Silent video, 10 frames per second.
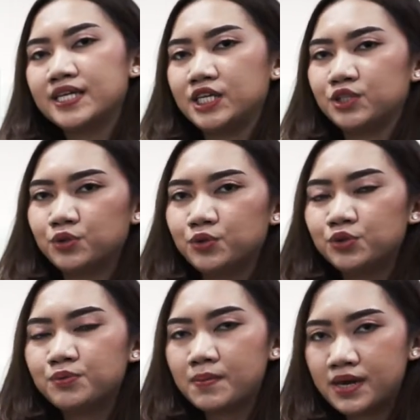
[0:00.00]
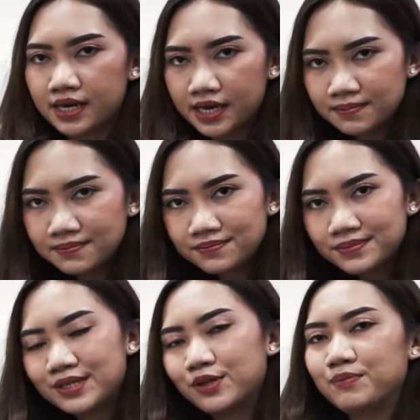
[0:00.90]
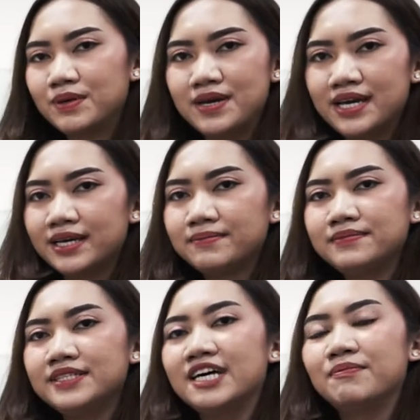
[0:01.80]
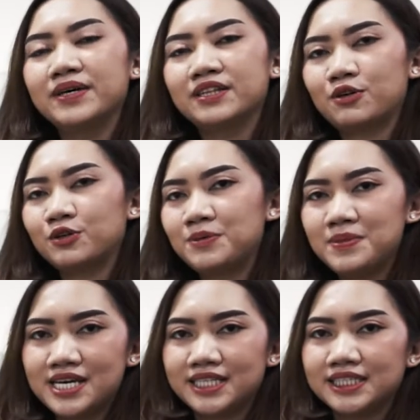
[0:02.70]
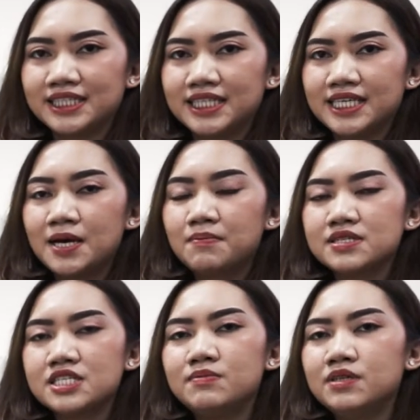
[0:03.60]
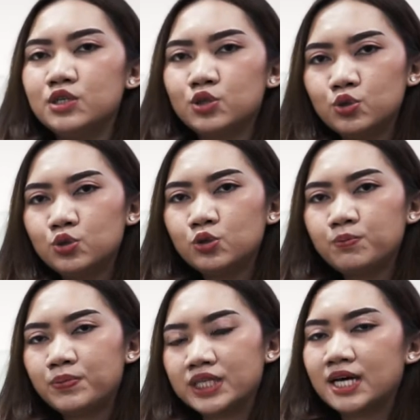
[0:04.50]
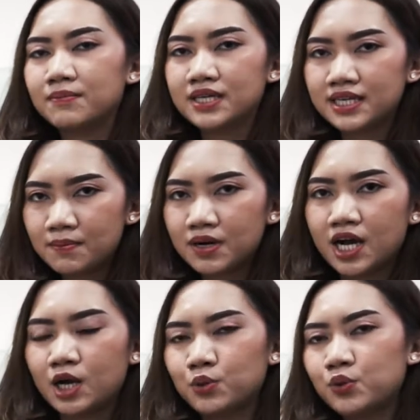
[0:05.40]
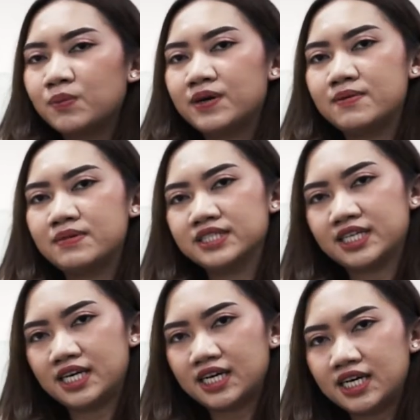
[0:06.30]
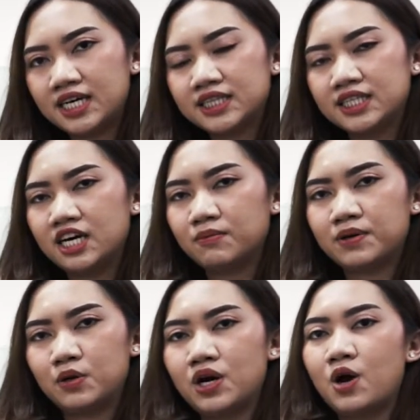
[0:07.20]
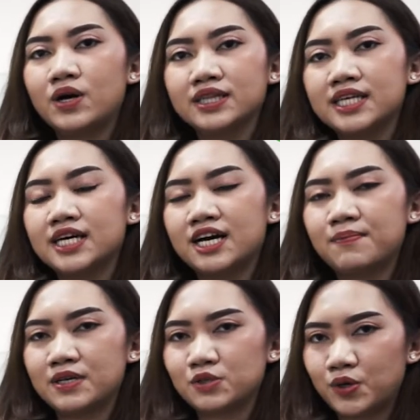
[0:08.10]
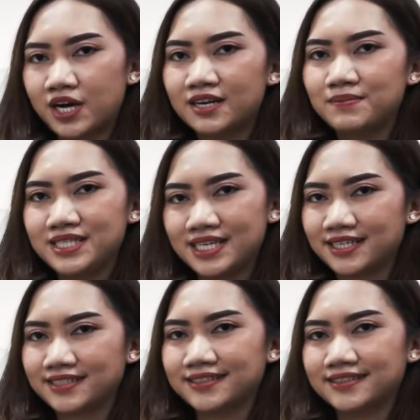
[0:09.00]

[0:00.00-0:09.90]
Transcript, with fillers: yaitu BBM, non-BBM, dan petrokimian. Meski begitu, Pertamina mengaku kepada masyarakat tidak perlu khawatir akan pasokan minyak.